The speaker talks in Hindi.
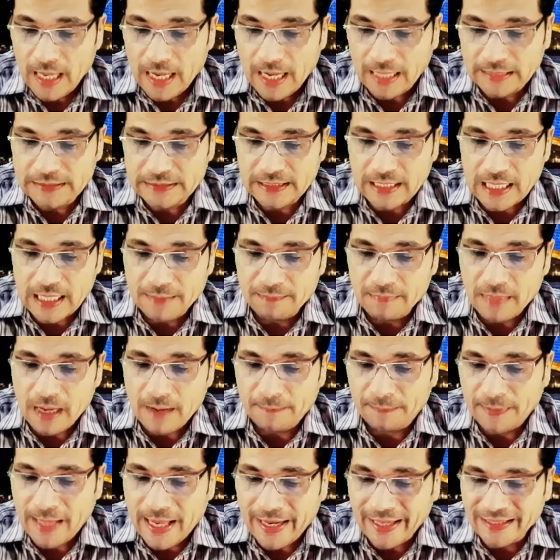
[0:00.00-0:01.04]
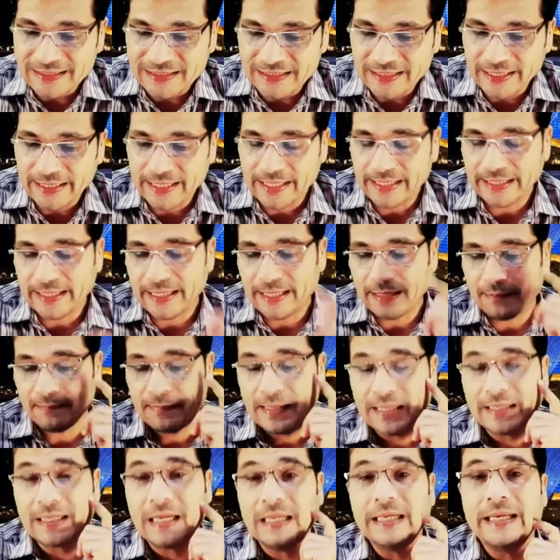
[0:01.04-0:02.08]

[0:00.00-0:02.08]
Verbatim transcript: अच्छा अब अप्लाई कैसे करेंगे मैंने कहा